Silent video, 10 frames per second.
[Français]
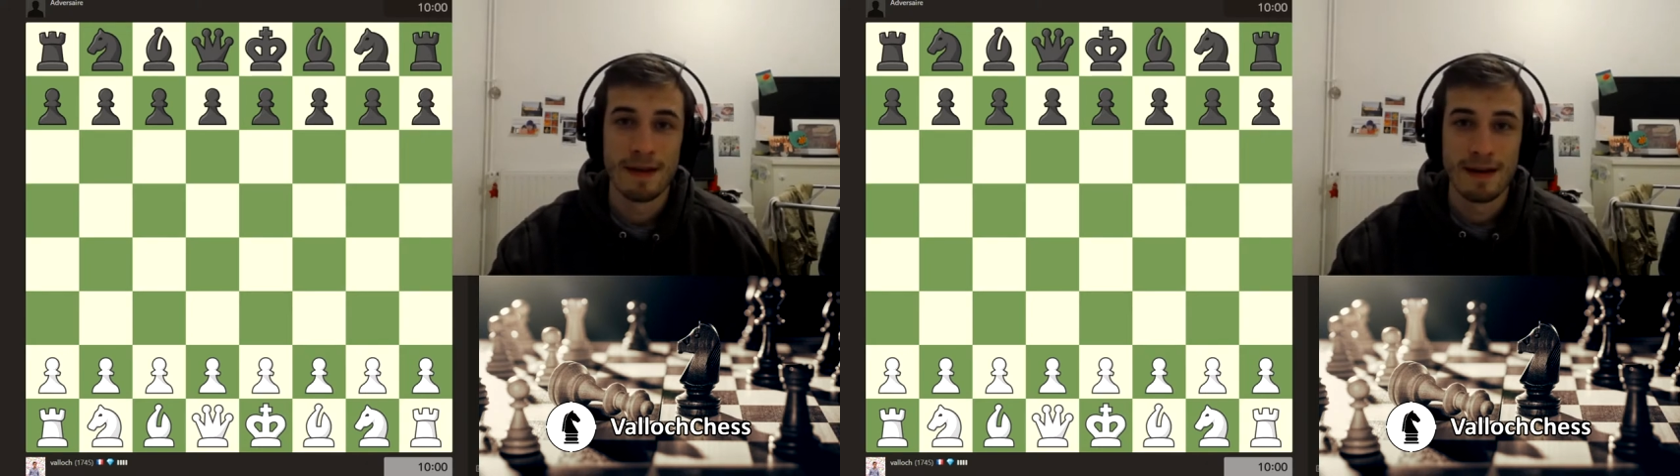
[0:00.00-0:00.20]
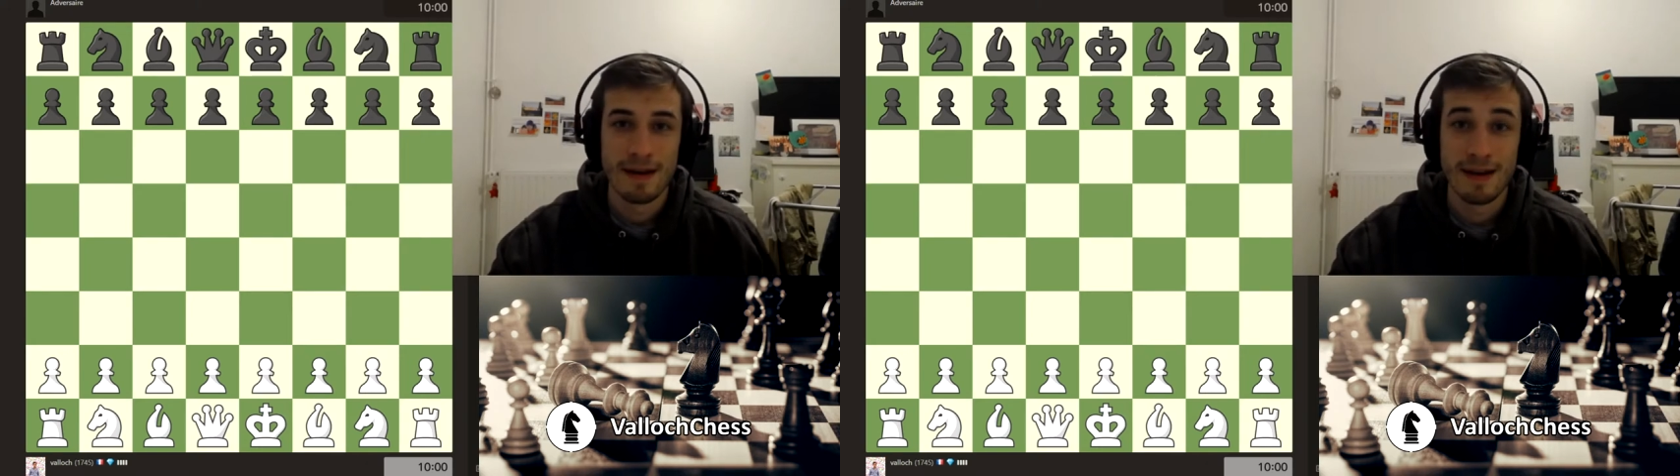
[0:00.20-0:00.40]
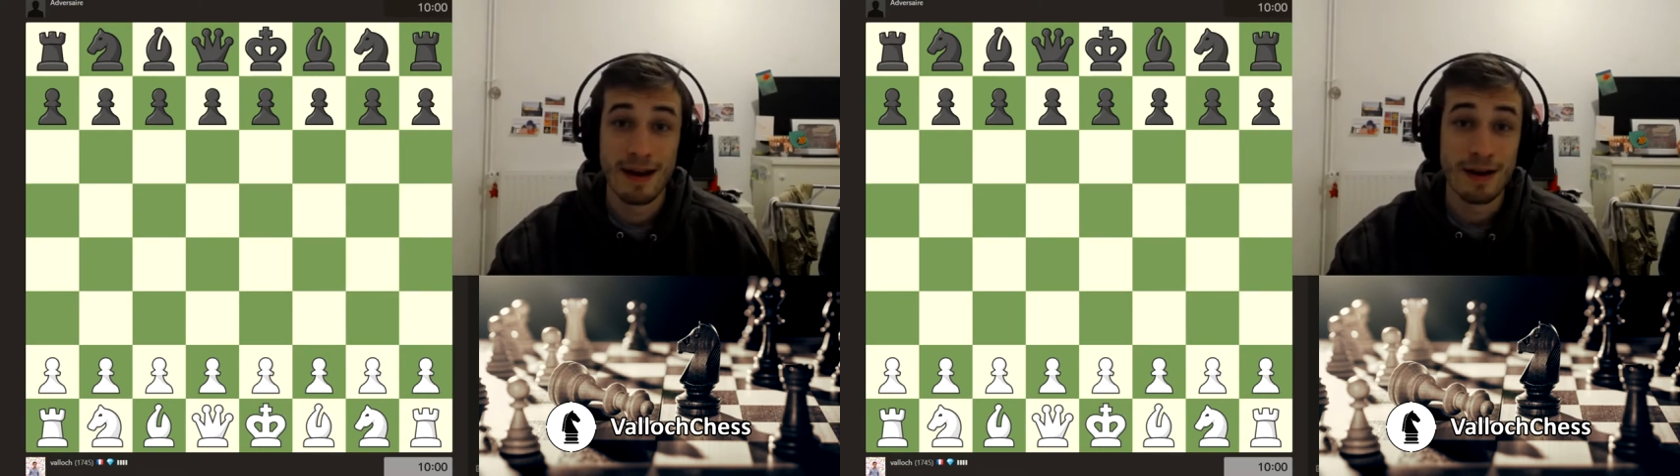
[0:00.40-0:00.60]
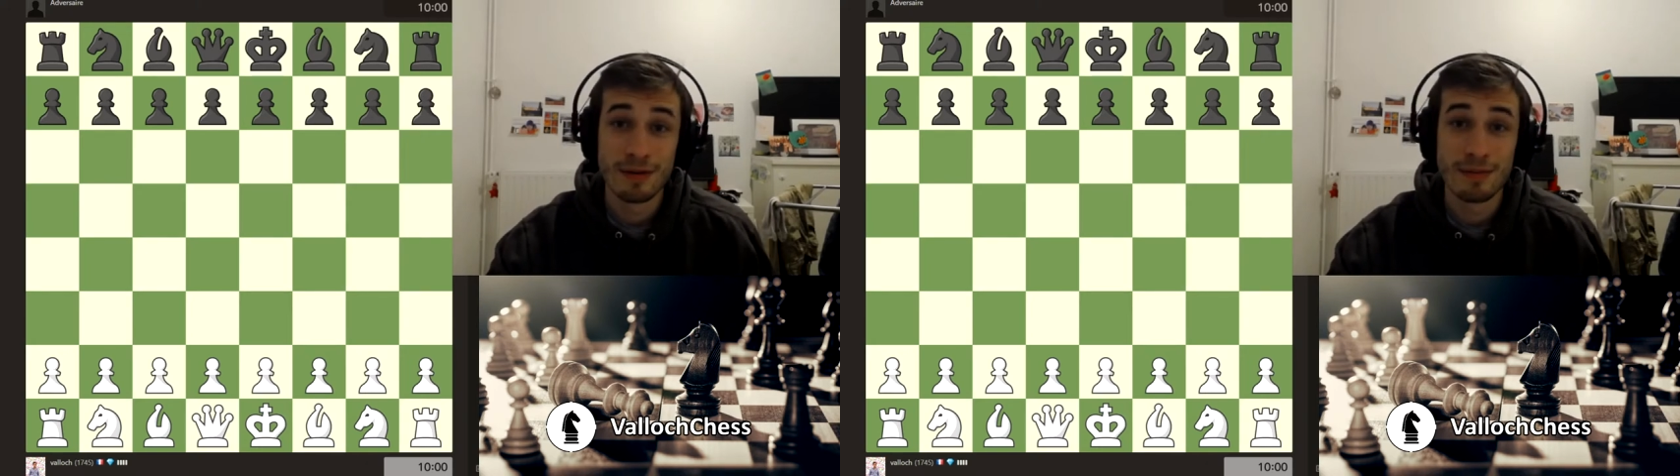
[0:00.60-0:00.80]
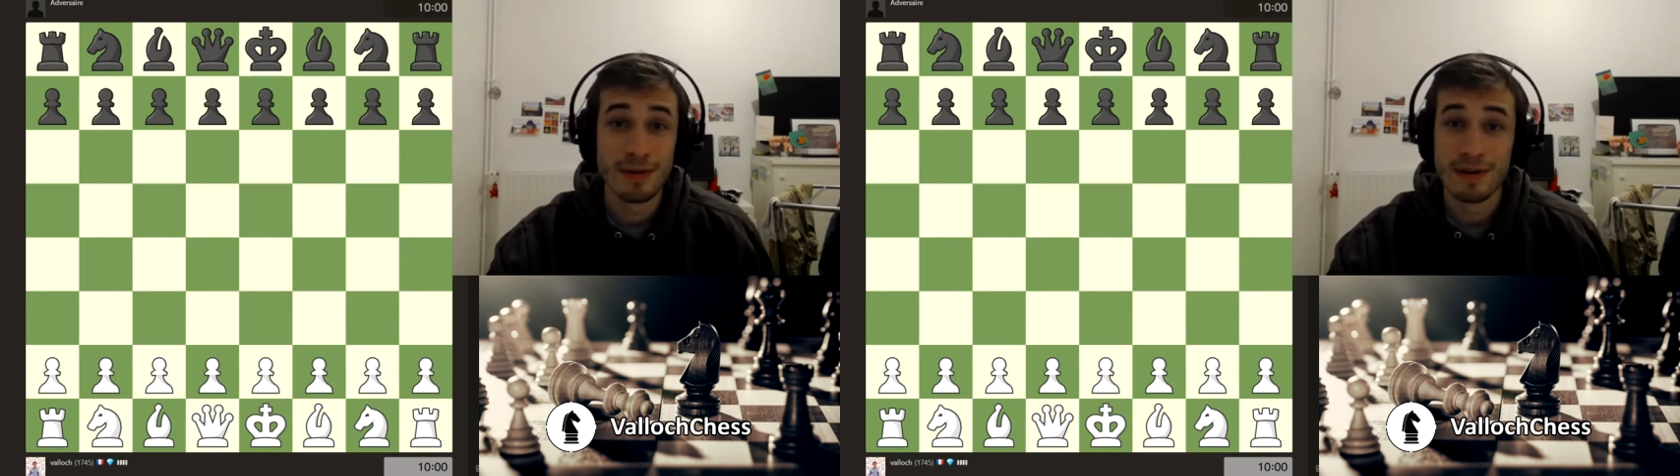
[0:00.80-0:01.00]
et à
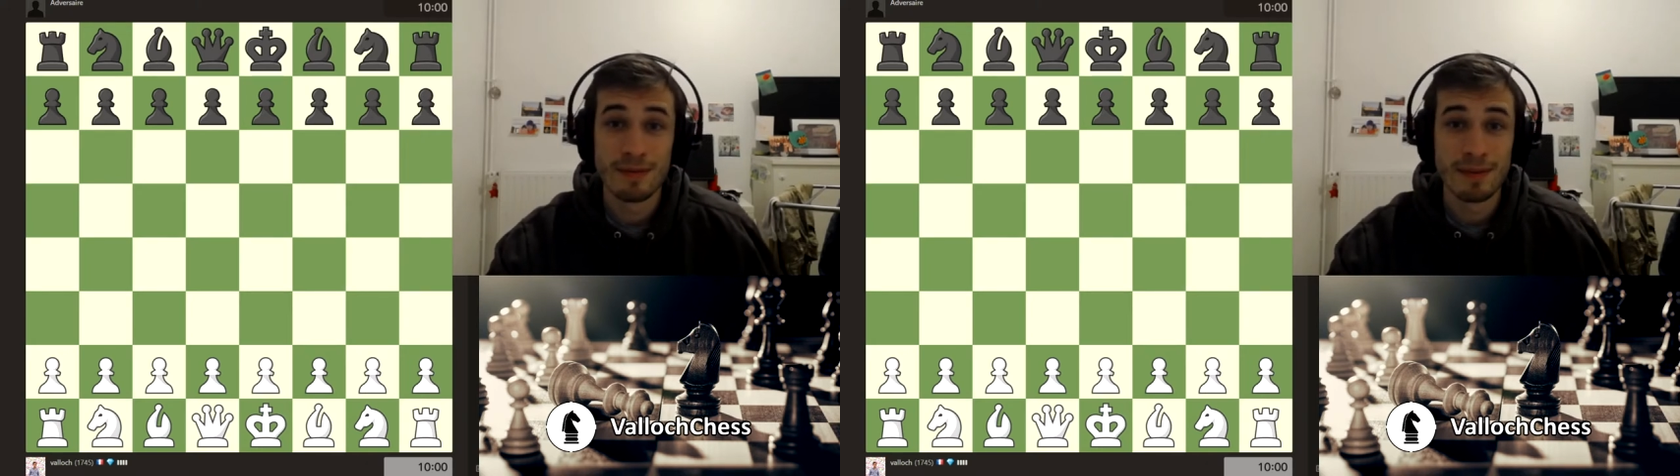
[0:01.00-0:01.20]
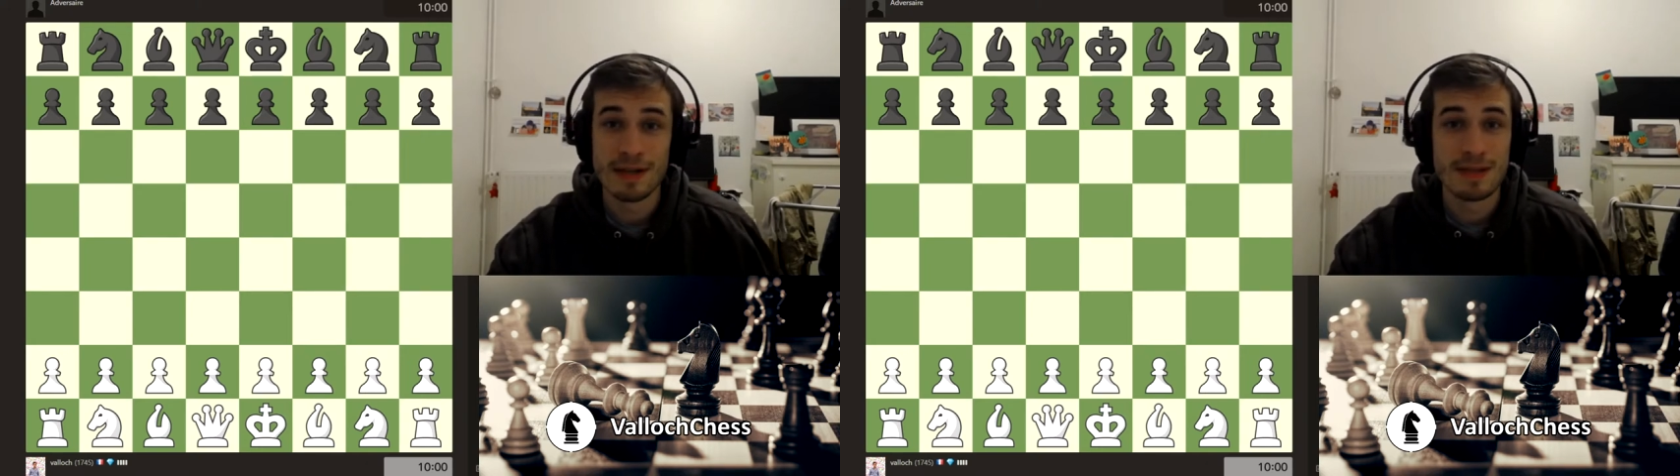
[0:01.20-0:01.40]
redemander une partie.